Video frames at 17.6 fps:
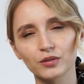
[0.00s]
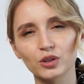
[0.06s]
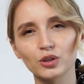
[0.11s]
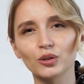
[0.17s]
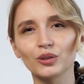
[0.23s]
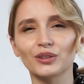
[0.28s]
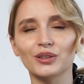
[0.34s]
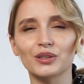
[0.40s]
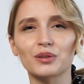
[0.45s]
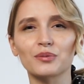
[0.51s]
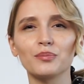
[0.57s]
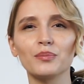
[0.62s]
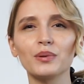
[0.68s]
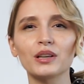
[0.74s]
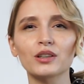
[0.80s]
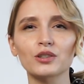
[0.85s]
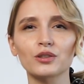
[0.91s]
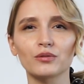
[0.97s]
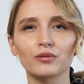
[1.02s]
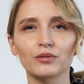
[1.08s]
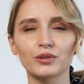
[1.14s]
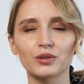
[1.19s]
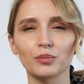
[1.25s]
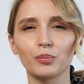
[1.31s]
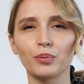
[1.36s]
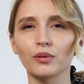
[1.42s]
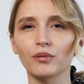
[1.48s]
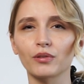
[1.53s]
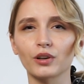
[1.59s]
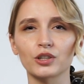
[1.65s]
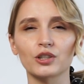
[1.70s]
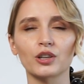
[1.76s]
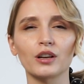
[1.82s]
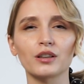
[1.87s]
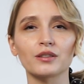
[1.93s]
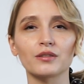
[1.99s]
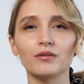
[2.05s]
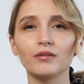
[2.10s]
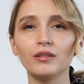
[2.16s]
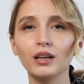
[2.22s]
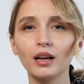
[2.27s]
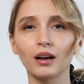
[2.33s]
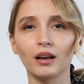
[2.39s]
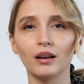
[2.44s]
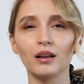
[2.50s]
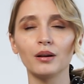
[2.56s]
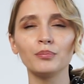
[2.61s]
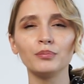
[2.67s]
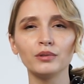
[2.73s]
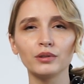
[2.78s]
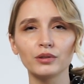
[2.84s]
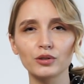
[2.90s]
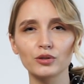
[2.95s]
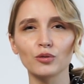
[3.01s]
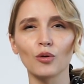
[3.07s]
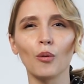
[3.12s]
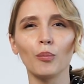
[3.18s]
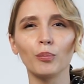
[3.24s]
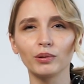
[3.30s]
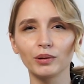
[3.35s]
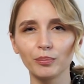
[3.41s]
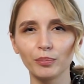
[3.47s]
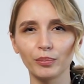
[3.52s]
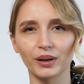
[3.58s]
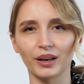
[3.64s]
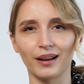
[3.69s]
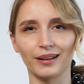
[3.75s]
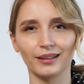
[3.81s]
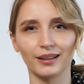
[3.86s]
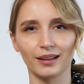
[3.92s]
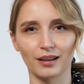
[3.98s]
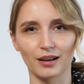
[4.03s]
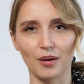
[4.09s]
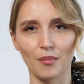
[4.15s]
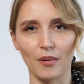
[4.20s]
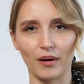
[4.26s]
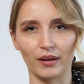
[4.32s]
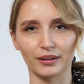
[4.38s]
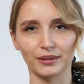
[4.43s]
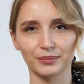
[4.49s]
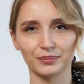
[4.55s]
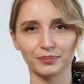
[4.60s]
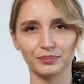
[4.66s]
Все это смешивается, превращаясь в великолепный теплый пряный аромат.